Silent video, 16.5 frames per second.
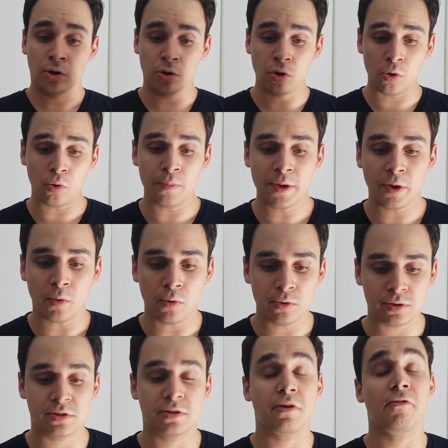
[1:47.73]

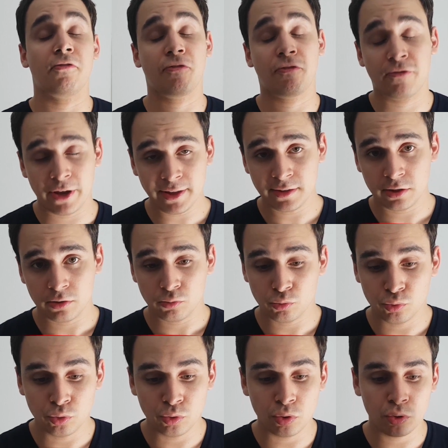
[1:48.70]
Corubiros Fête
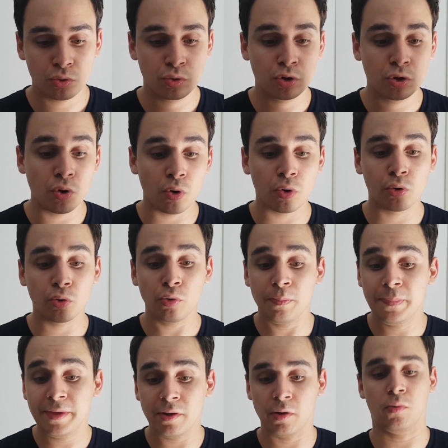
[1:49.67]
ou
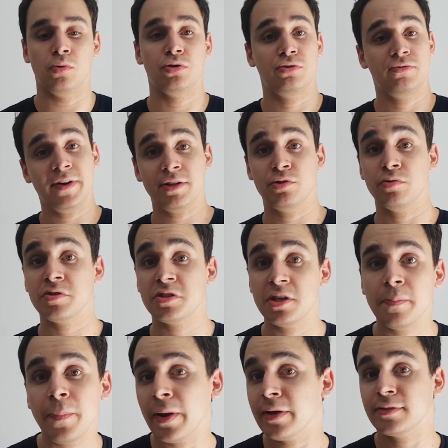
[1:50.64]
Corubiros Fête, je ne
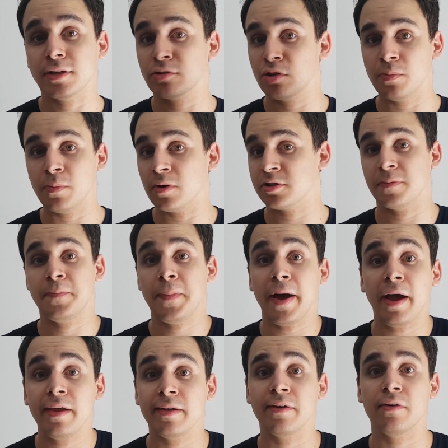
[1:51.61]
sais pas exactement, c'est
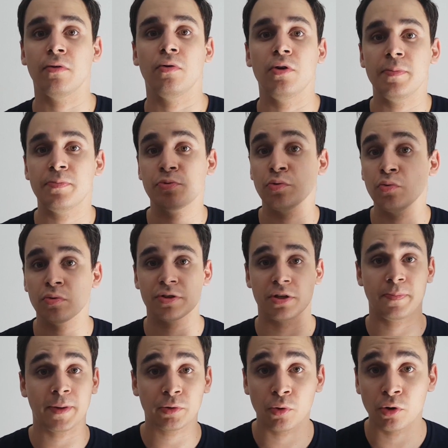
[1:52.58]
pareil, hein, euh, les pseudos, on ne
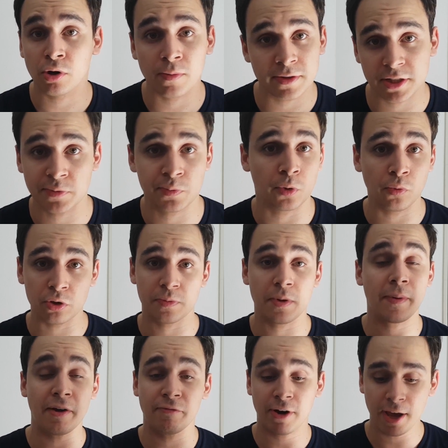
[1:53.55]
sait pas trop comment ça se prononce, mais
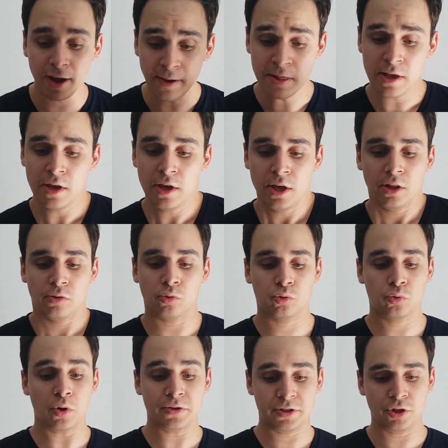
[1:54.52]
bref, voilà.
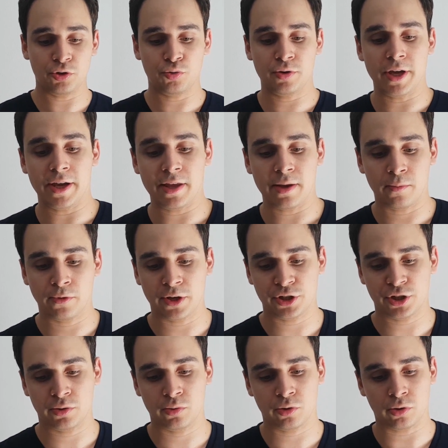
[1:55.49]
Donc toi aussi, tu gagnes un bon
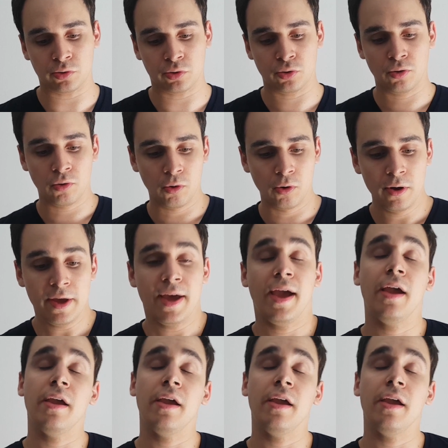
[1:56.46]
d'achat de 30 euros.